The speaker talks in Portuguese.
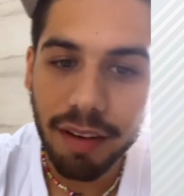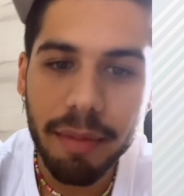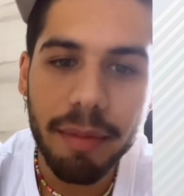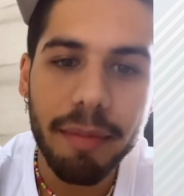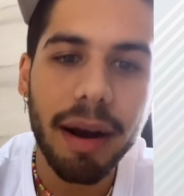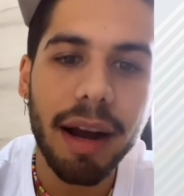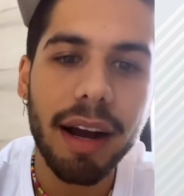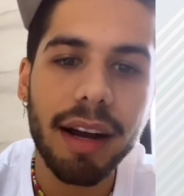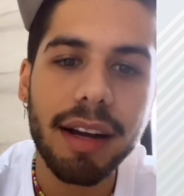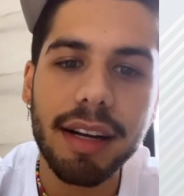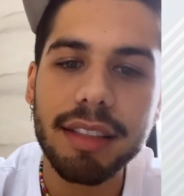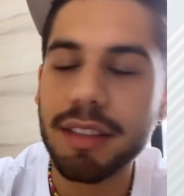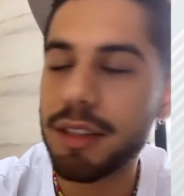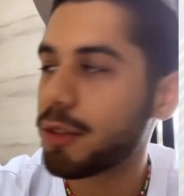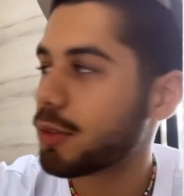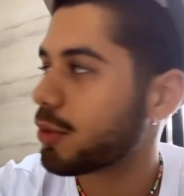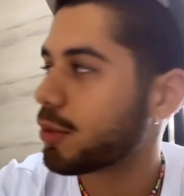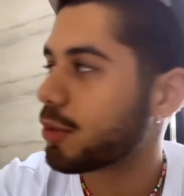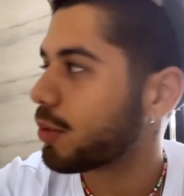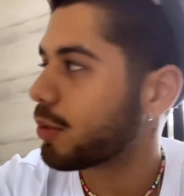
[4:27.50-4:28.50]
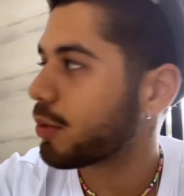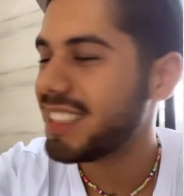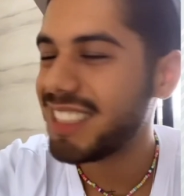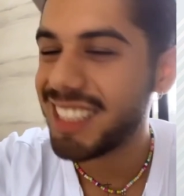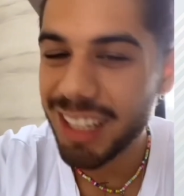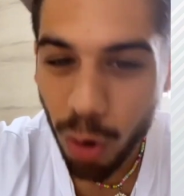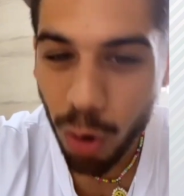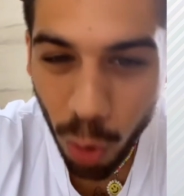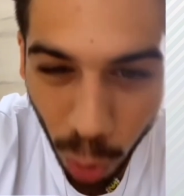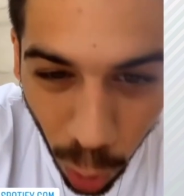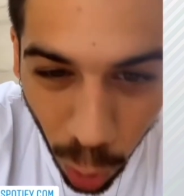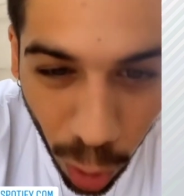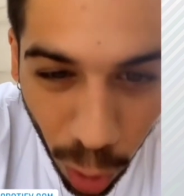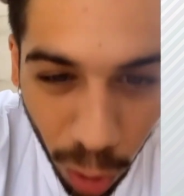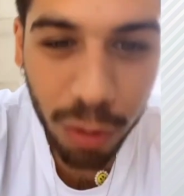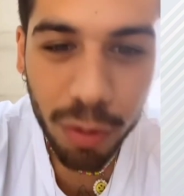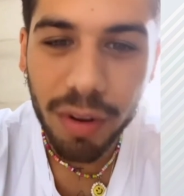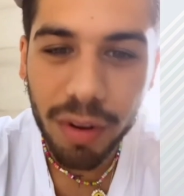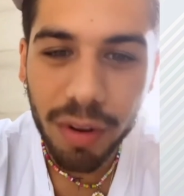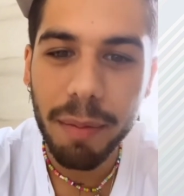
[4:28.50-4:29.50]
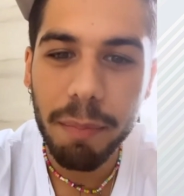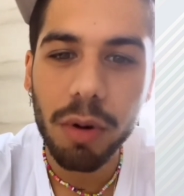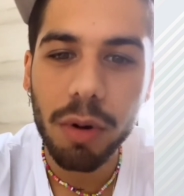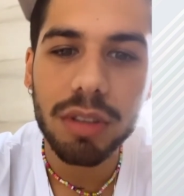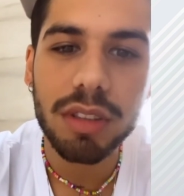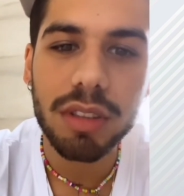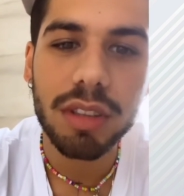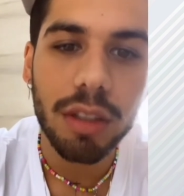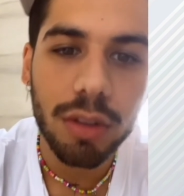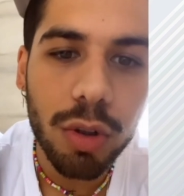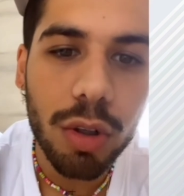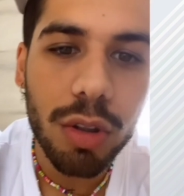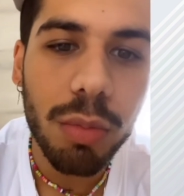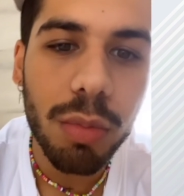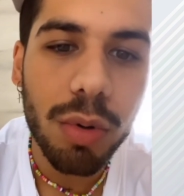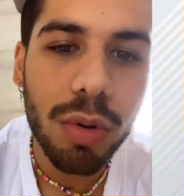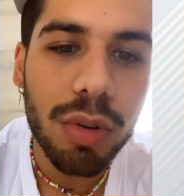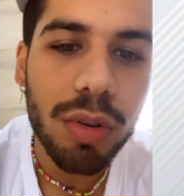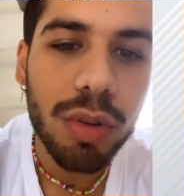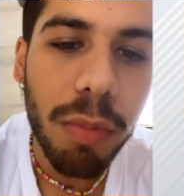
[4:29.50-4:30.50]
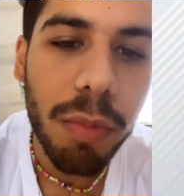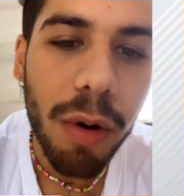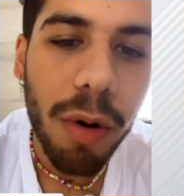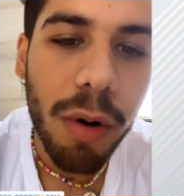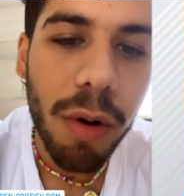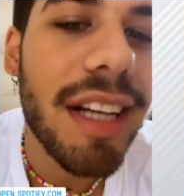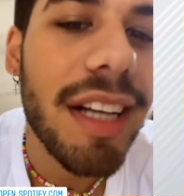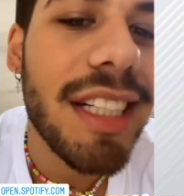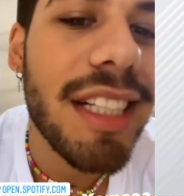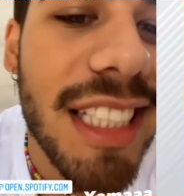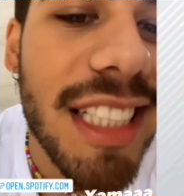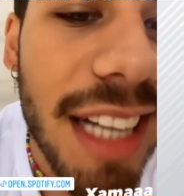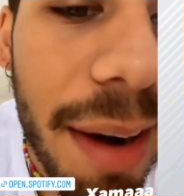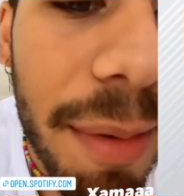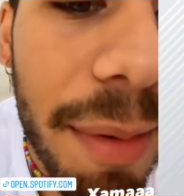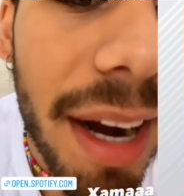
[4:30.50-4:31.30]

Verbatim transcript: me marcando que eu tô aqui de olho e repostando todo mundo. Bora, chama!